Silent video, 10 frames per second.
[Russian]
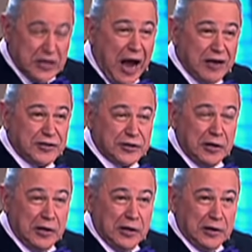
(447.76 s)

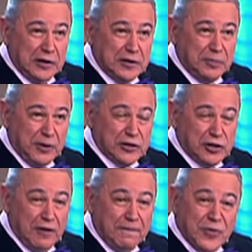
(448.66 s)
яйца и
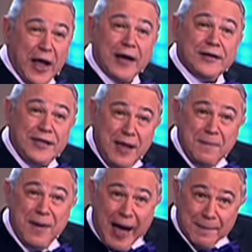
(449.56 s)
спросил «А где
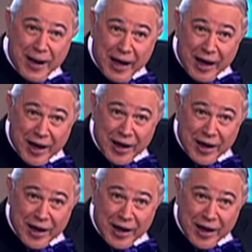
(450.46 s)
мама?»